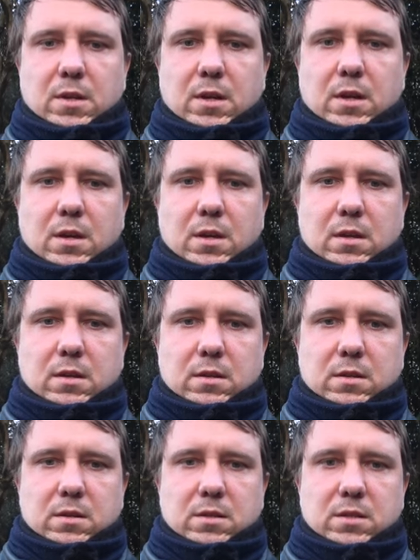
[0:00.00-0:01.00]
и
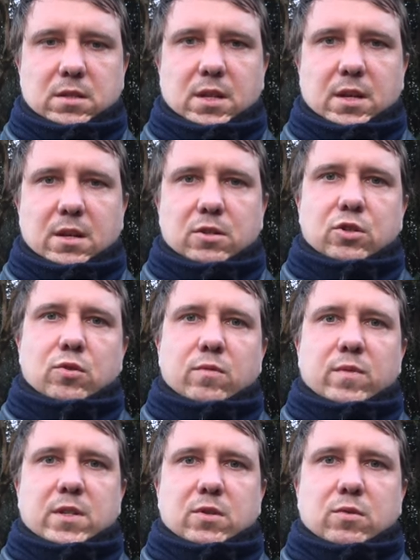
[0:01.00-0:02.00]
стоят,
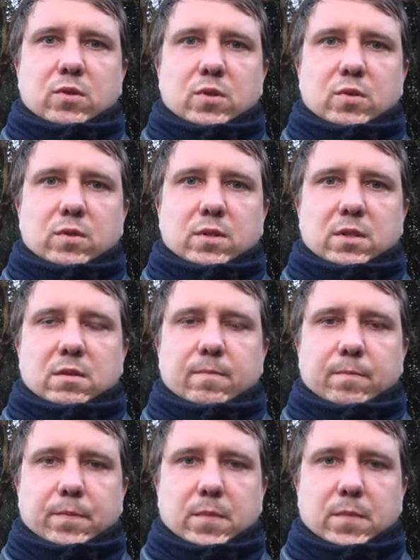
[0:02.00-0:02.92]
ждут восход солнца.